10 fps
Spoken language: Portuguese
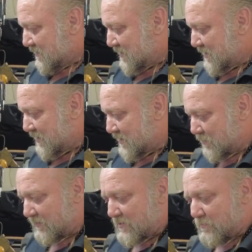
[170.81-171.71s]
E
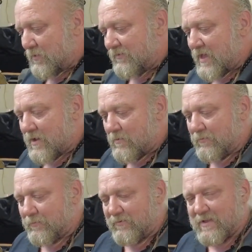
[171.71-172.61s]
depois a gente prossegue com
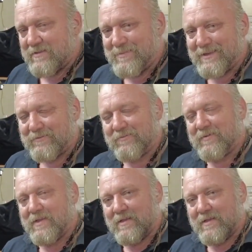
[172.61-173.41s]
os procedimentos